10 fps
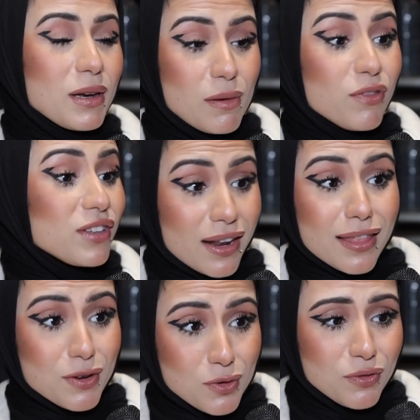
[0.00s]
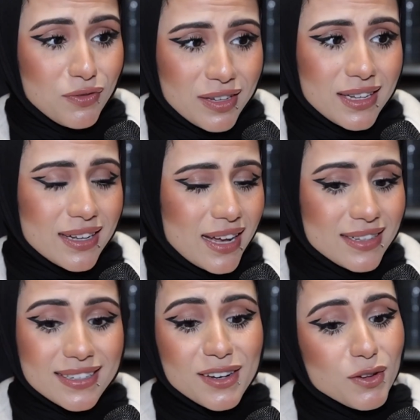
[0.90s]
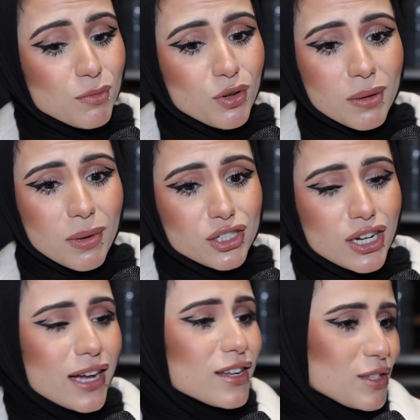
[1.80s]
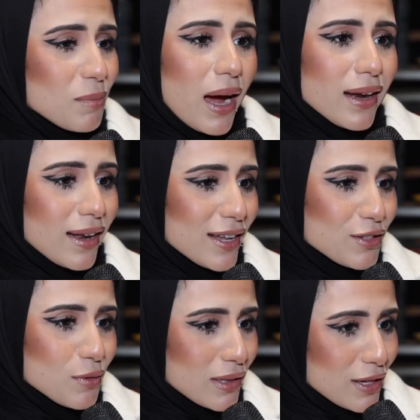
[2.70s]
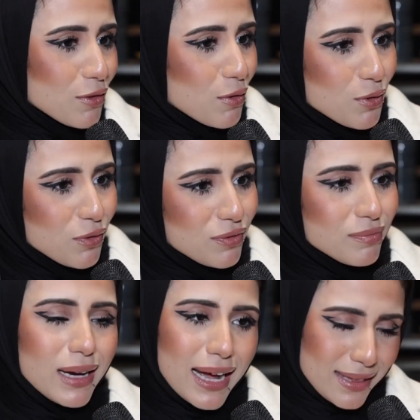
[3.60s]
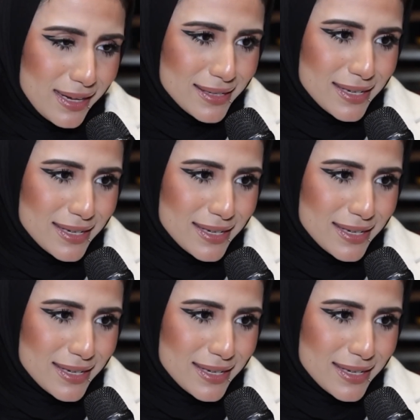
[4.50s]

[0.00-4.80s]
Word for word: من المفترض اكون فيه كانت كل اموري ماشيه لكن سبحان الله استوت لي ظروف منعتني